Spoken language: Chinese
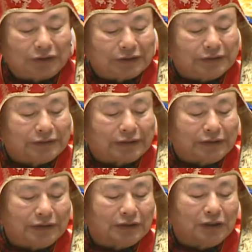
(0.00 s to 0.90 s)
近生
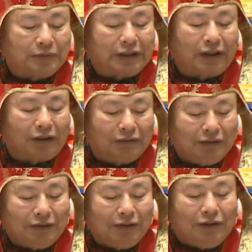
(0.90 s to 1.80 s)
意特别好，
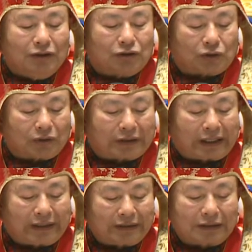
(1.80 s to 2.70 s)
所以
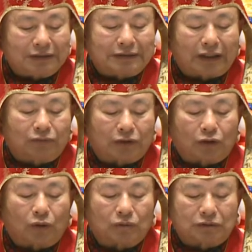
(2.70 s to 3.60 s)
开了一家分
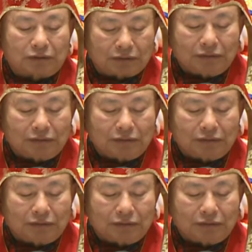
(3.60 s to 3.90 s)
公司。